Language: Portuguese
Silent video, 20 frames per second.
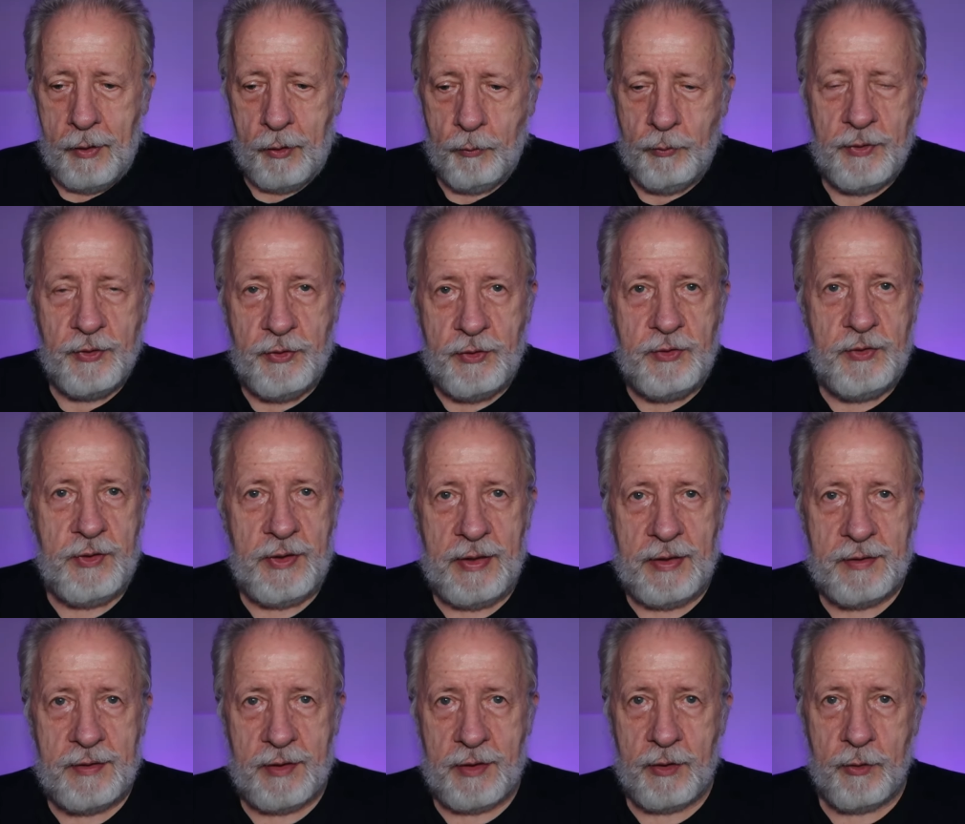Quando a gente
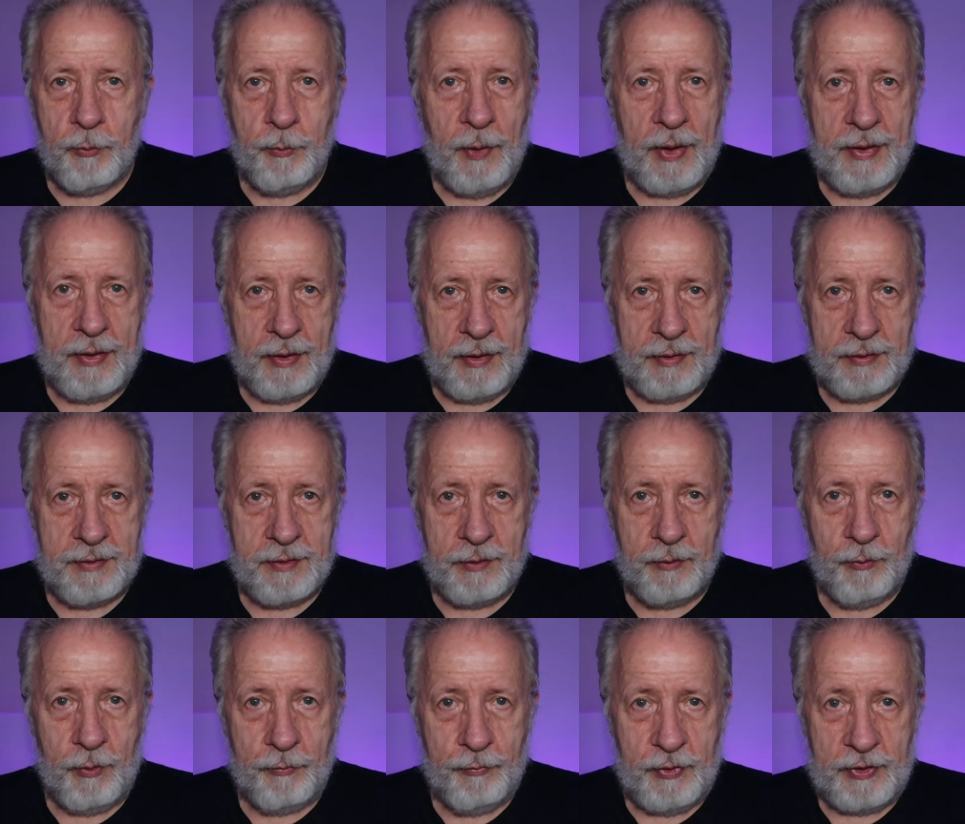entra numa
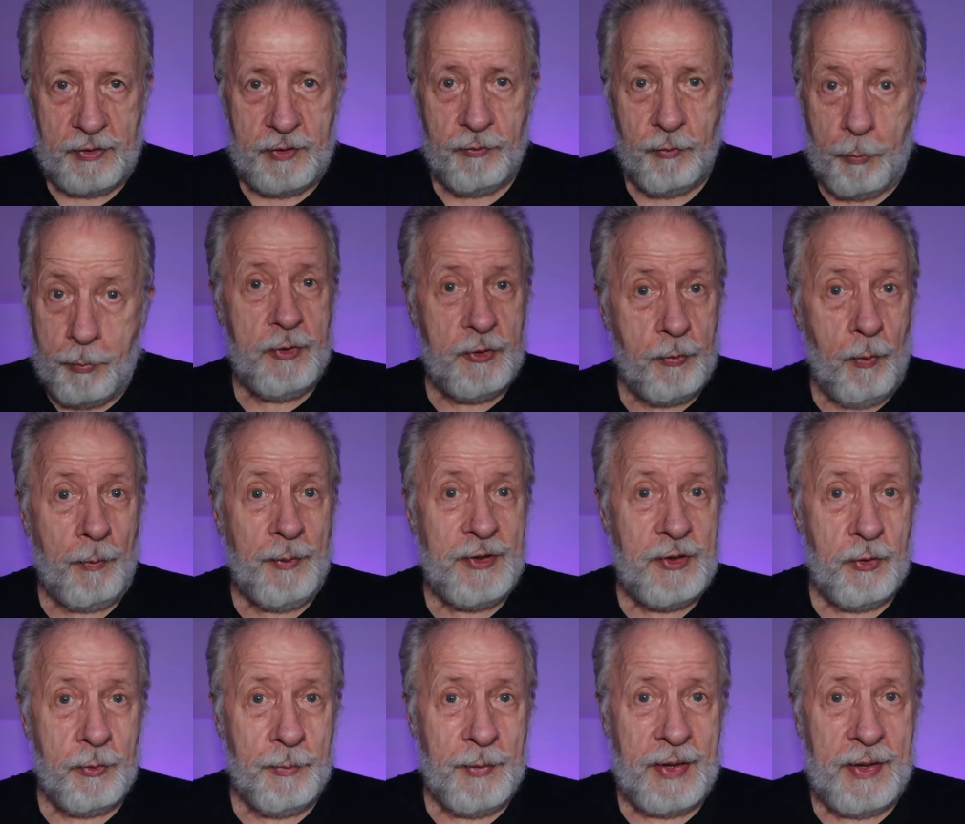relação afetiva,
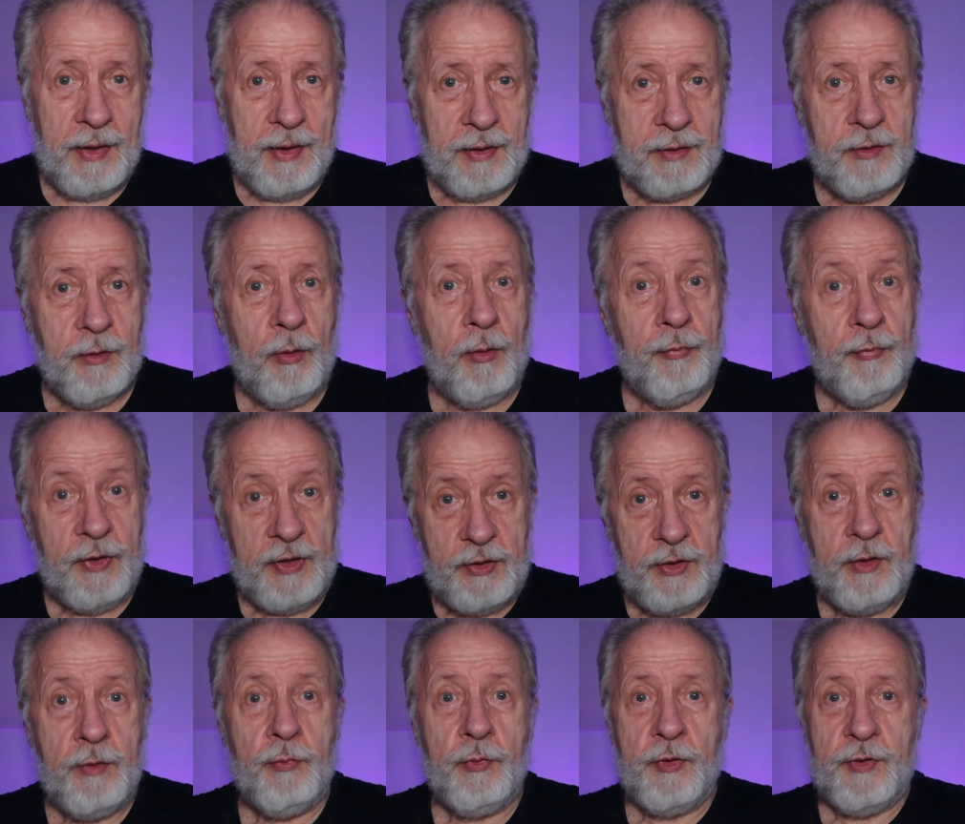principalmente numa relação
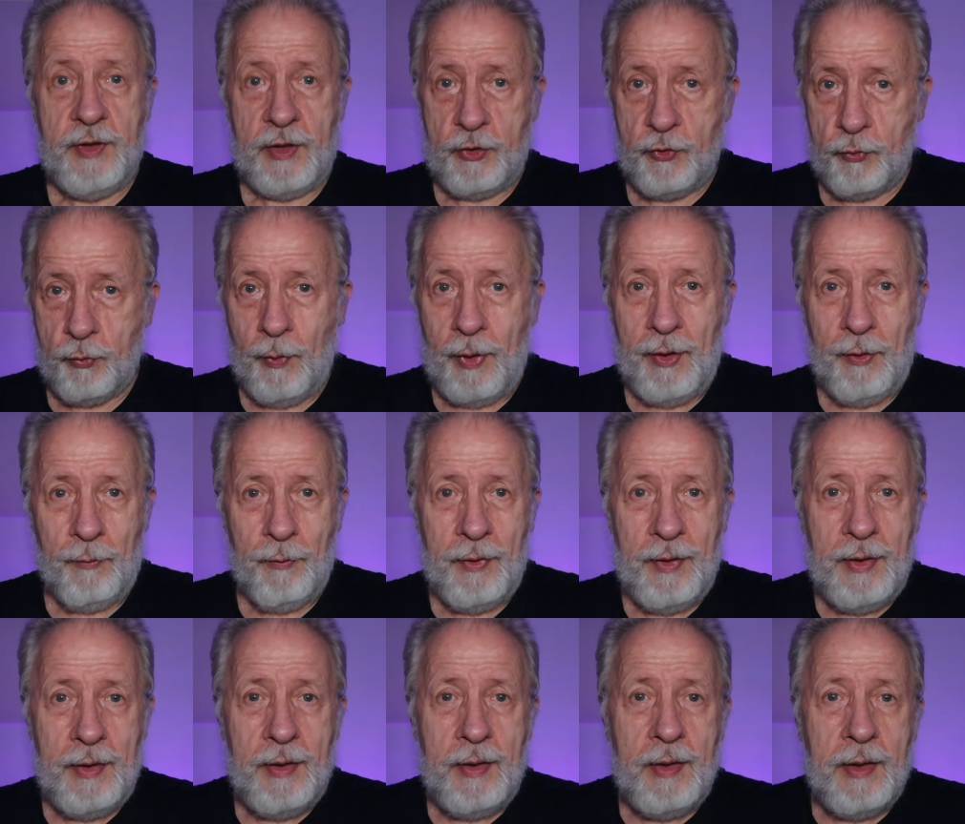
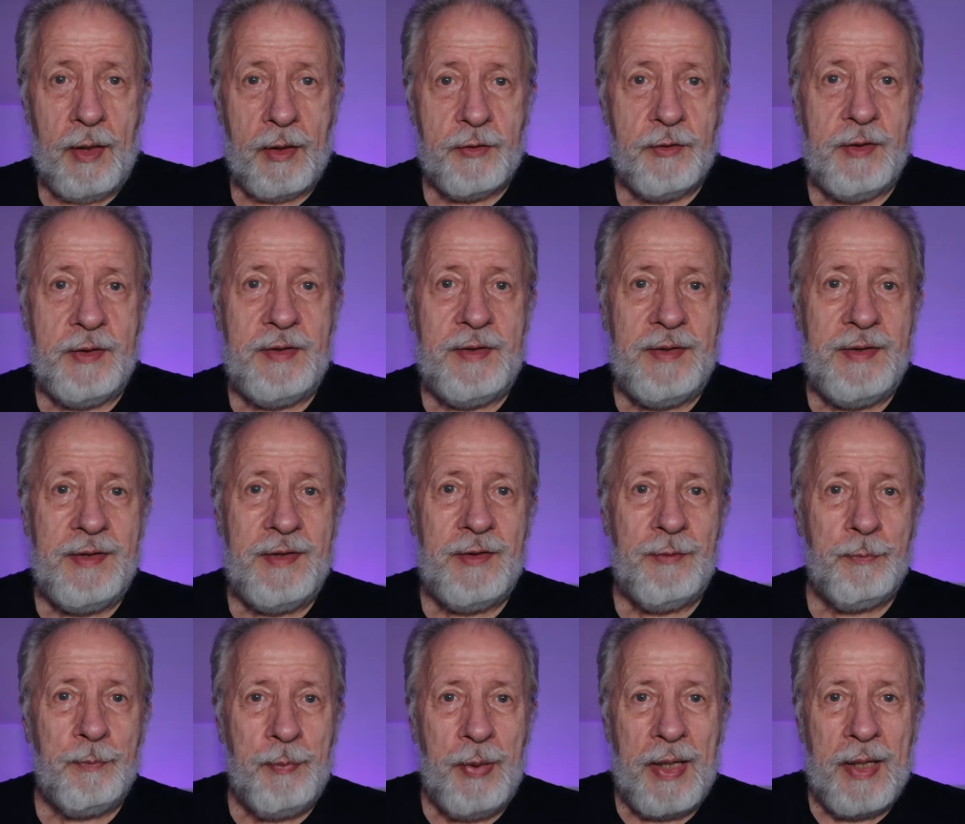afetivo-sexual, a gente
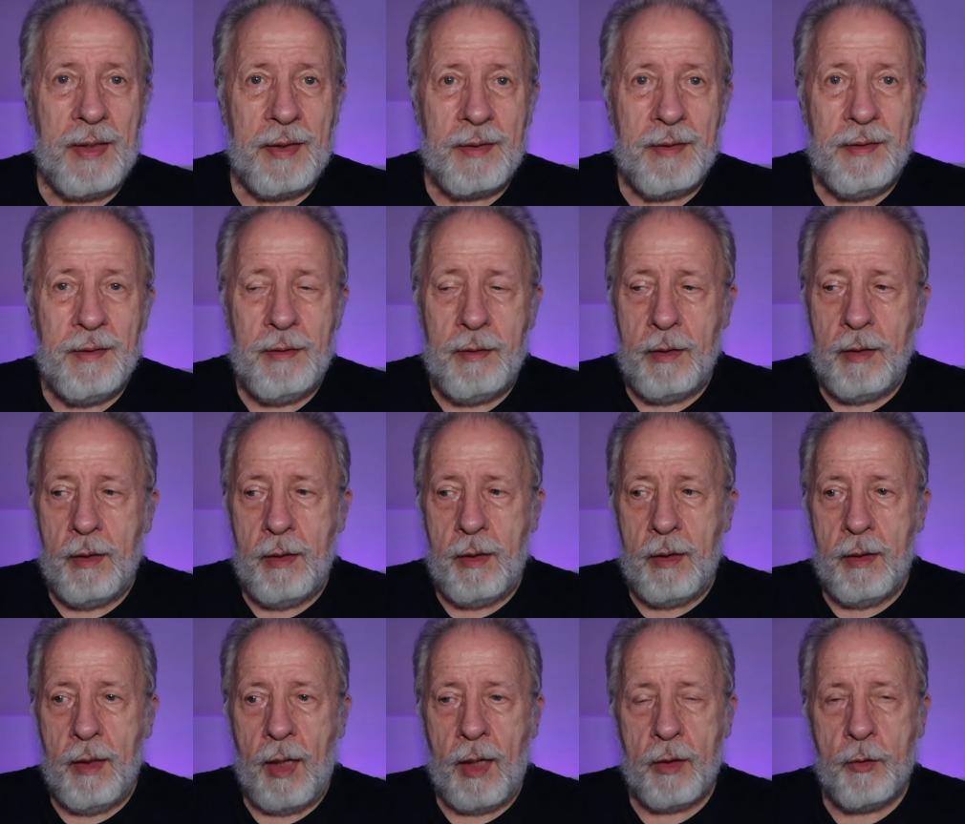espera
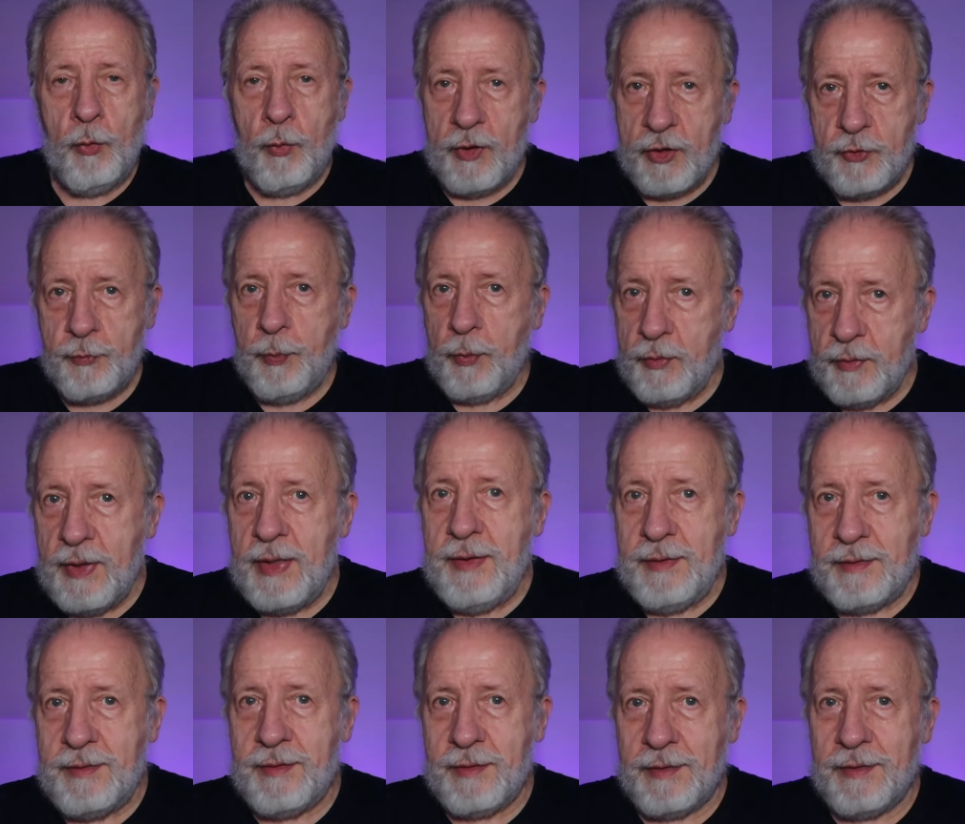a
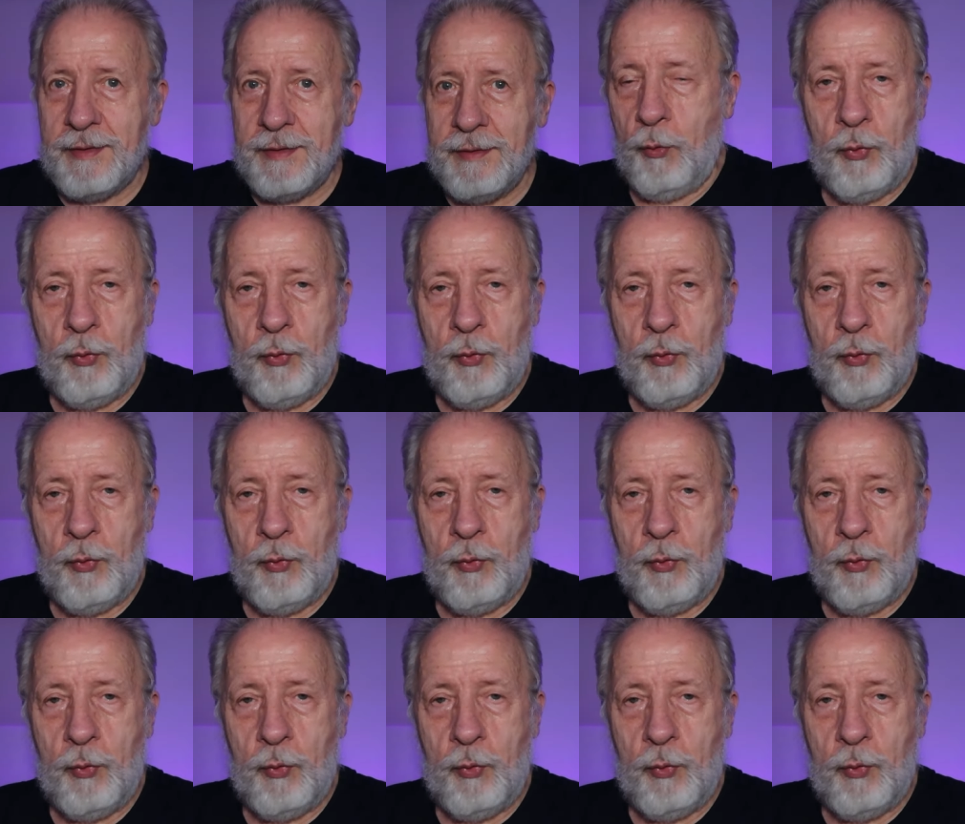correspondência.